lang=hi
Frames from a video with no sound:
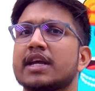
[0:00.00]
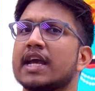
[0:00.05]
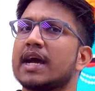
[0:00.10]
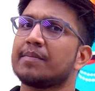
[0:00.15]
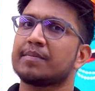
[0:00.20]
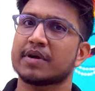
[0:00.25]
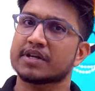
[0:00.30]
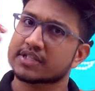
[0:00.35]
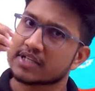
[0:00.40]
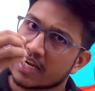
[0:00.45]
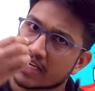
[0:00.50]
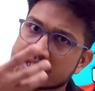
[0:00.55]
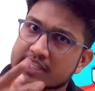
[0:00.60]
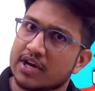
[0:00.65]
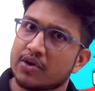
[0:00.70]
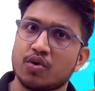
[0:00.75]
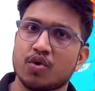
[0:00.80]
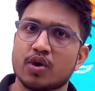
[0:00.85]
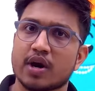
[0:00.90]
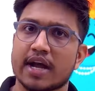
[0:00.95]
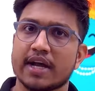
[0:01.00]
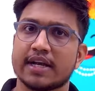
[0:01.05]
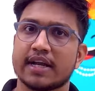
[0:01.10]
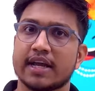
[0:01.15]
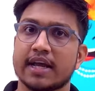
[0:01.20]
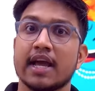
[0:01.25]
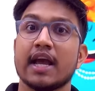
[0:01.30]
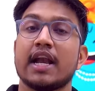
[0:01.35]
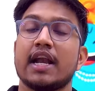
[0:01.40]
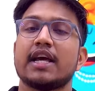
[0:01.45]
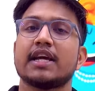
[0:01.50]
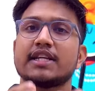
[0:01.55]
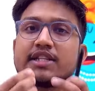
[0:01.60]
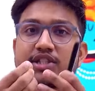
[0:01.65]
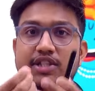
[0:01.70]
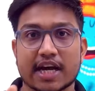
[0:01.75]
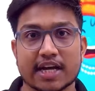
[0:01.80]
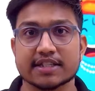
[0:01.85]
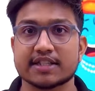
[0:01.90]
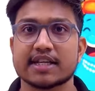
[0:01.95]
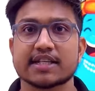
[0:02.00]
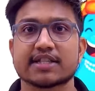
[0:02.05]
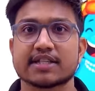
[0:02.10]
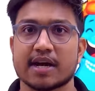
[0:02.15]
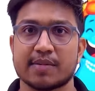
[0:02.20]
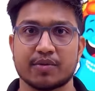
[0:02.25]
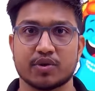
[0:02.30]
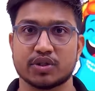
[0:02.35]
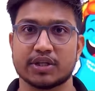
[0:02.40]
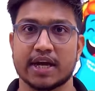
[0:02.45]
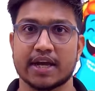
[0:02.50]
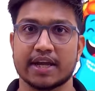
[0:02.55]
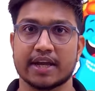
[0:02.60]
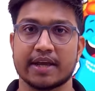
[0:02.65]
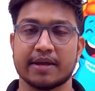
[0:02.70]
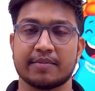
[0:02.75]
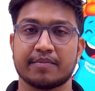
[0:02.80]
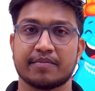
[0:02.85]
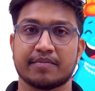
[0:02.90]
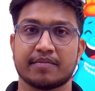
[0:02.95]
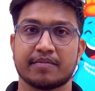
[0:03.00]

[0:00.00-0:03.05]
कि आपका सिलेक्शन होगा ही नहीं लेकिन चांसेस कम हो जाएंगे